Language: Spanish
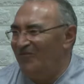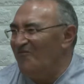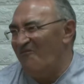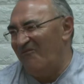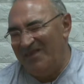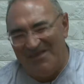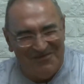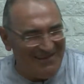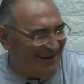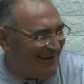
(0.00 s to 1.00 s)
un frío
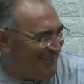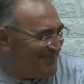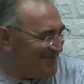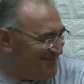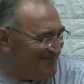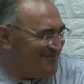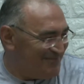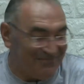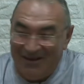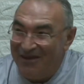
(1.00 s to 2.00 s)
de la leche. Sí,
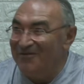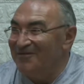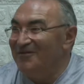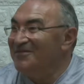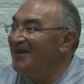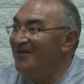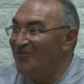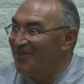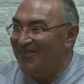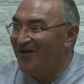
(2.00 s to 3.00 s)
sí, claro, no
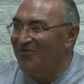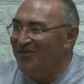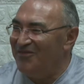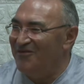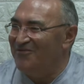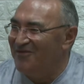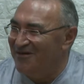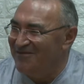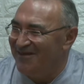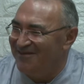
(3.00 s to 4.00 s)
teníamos nada acondicionado
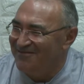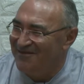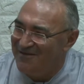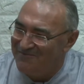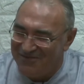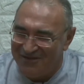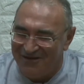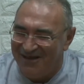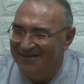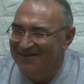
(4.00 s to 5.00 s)
todavía, no se había empezado
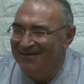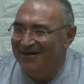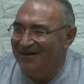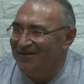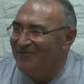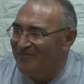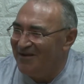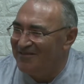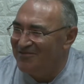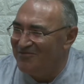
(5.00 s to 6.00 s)
a, reformar
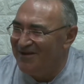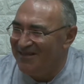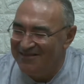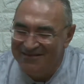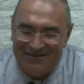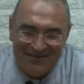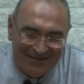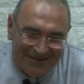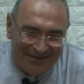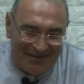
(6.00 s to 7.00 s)
las escuelas.
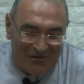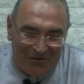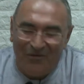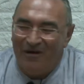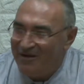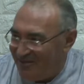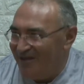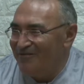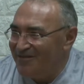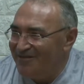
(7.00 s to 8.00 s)
Y luego, ahora,
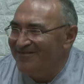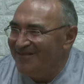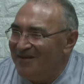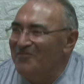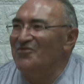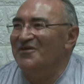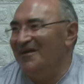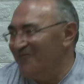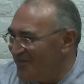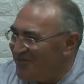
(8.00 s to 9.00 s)
ahora sí, tenemos
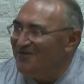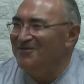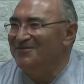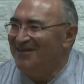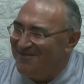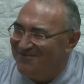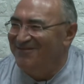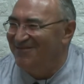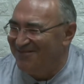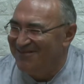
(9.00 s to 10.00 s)
calefacción,
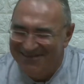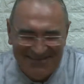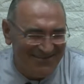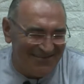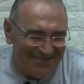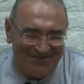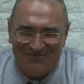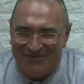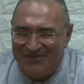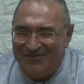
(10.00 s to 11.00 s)
tenemos... y eso,
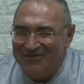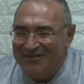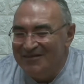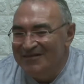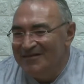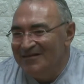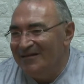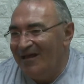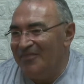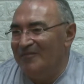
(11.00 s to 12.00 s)
pues entonces
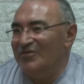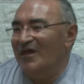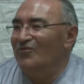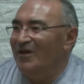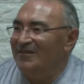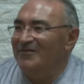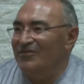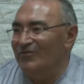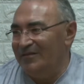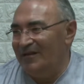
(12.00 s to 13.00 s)
hacemos alguna actividad
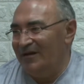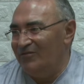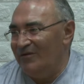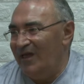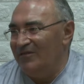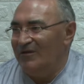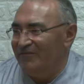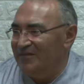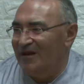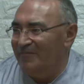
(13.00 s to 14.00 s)
durante el resto del año, la
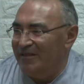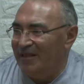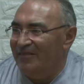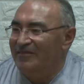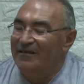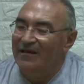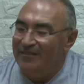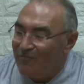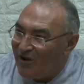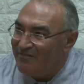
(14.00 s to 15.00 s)
fiesta de la matanza,
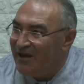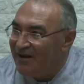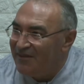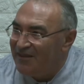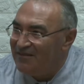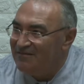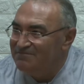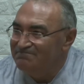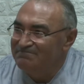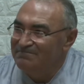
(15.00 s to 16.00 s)
cantamos las marzas,
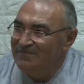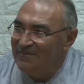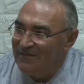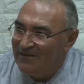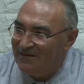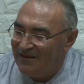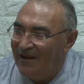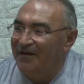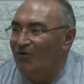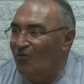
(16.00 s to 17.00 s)
que
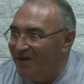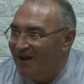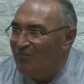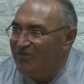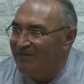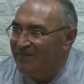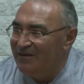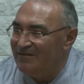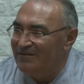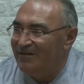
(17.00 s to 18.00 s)
las recuperamos
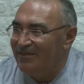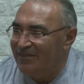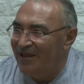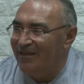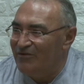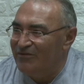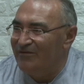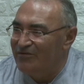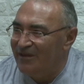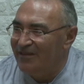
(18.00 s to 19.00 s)
también, hacía años que
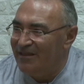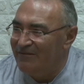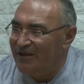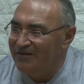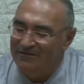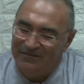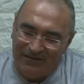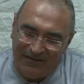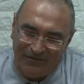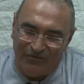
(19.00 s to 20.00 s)
no se cantaban
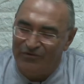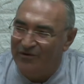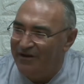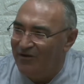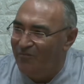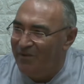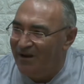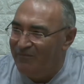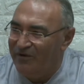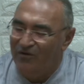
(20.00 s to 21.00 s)
y nosotros las
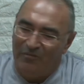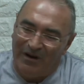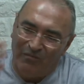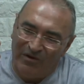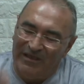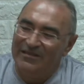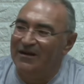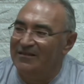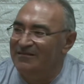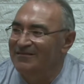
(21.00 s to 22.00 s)
recuperamos, recuperamos
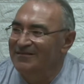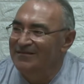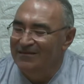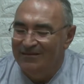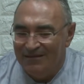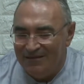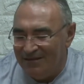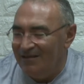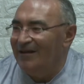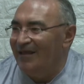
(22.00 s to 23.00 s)
letras
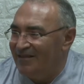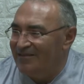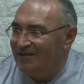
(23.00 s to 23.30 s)
y las,